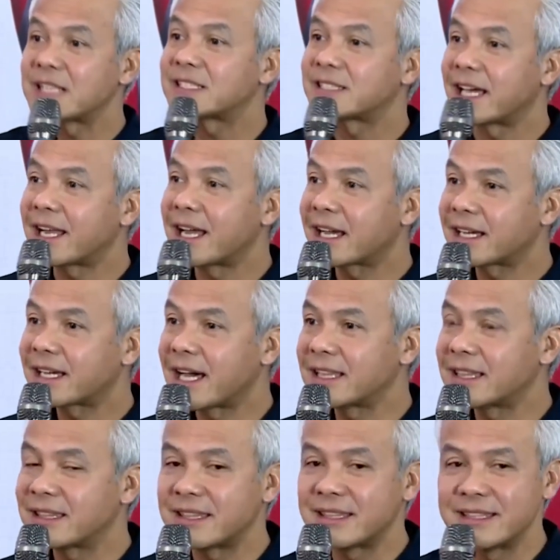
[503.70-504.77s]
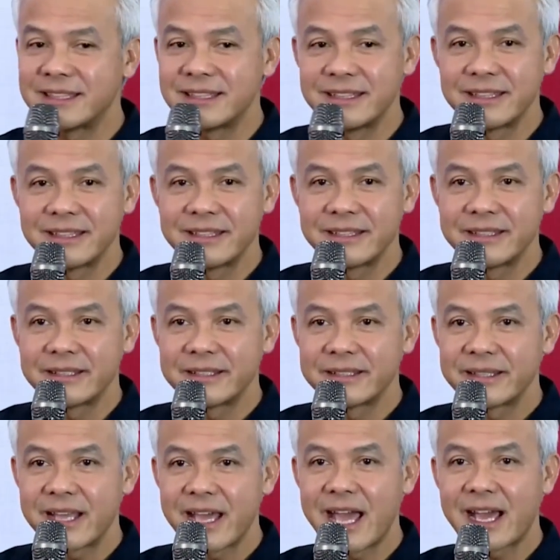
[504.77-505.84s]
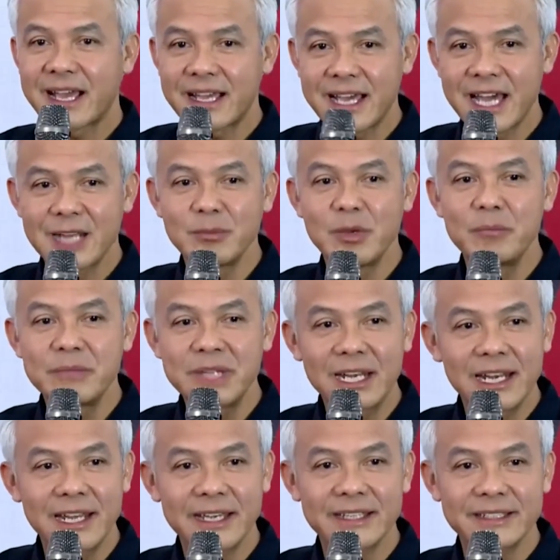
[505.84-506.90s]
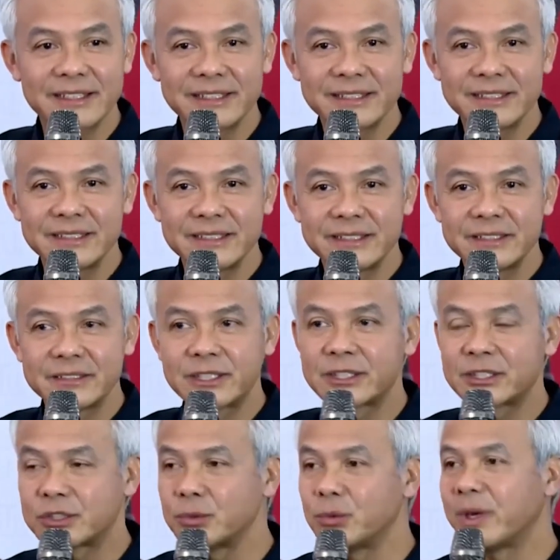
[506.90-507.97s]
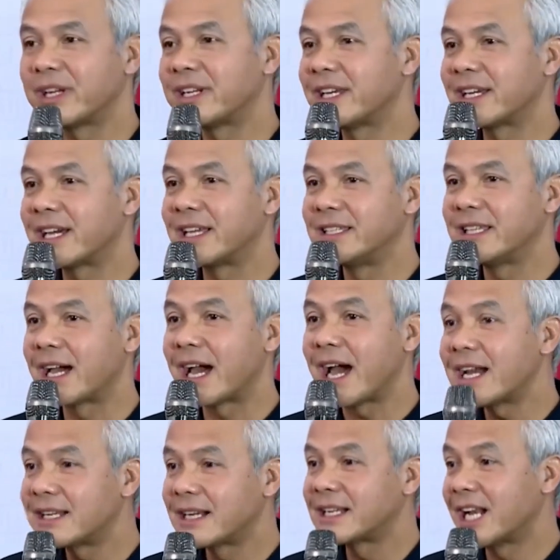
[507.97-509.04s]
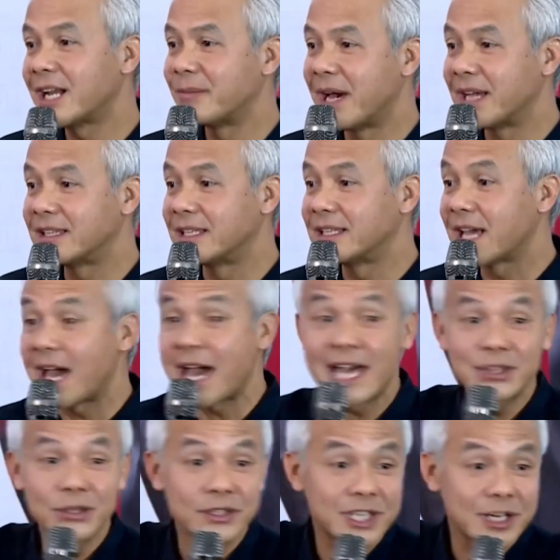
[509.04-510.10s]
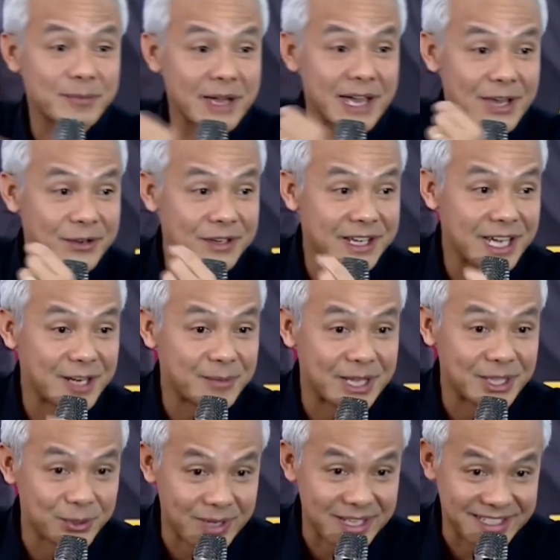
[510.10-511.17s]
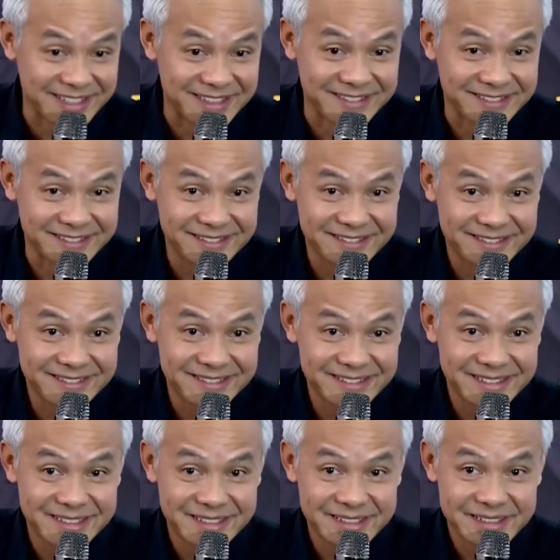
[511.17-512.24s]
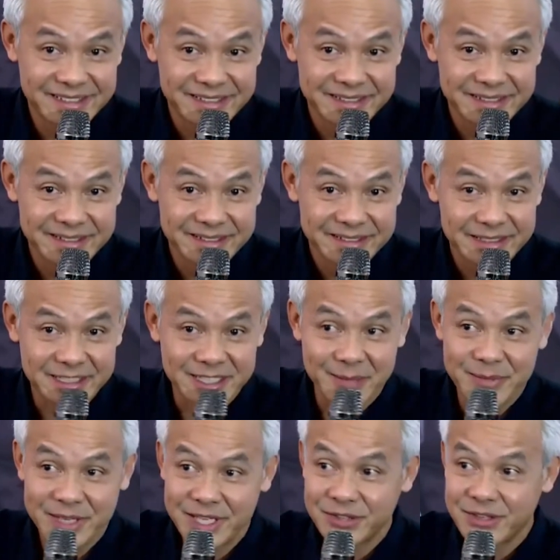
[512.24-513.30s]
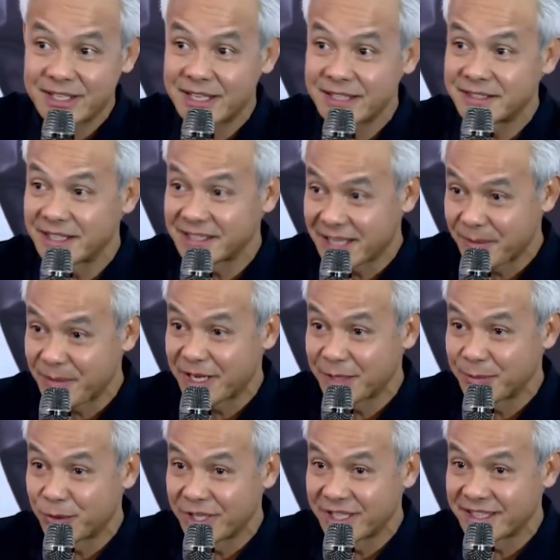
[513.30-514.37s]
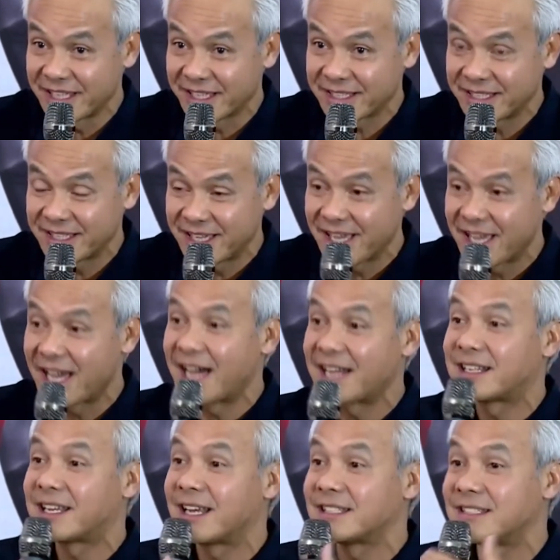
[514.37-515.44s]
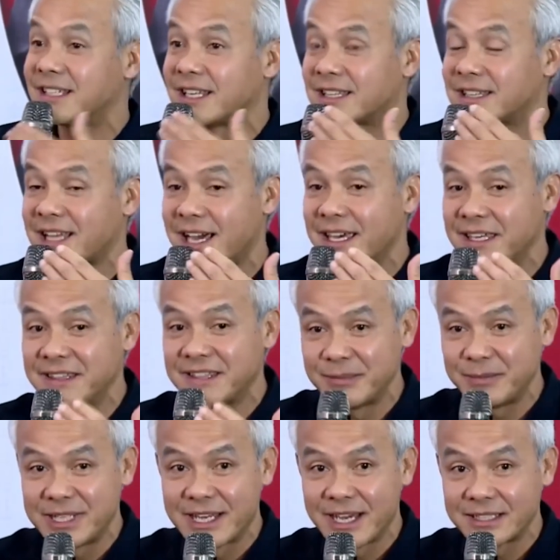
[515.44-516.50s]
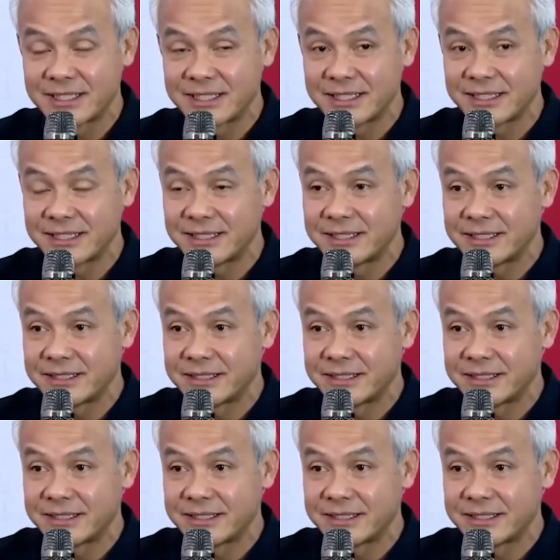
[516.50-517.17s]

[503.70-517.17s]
masyarakat akan memilih sesuai dengan yang ada dalam hatinya atau terpengaruh dengan bantuan itu. Di samping itu ada cerita manipolitik, ada cerita intimidasi.